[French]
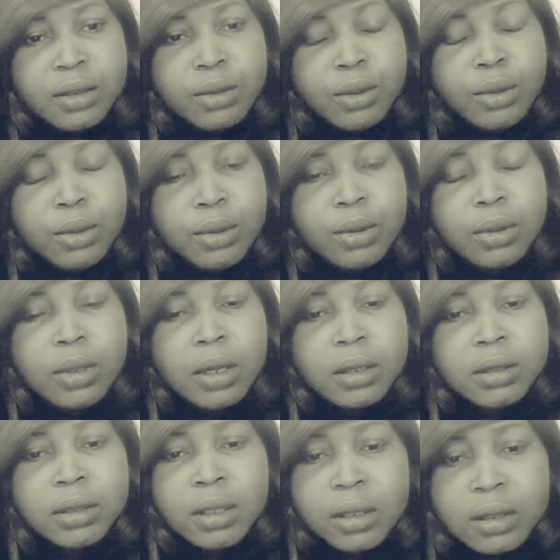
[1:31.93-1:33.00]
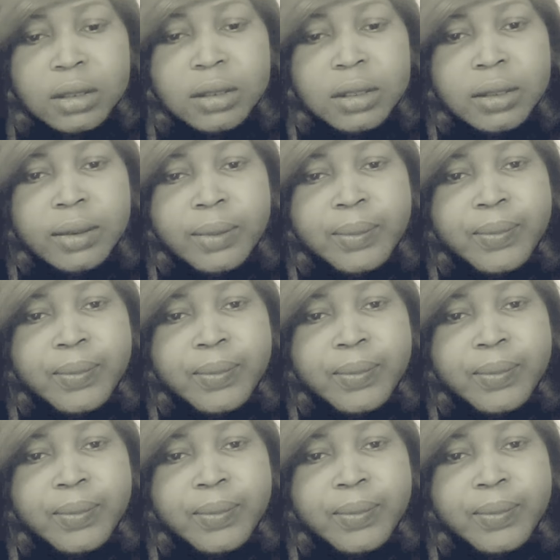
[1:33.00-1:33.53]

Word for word: d'entendre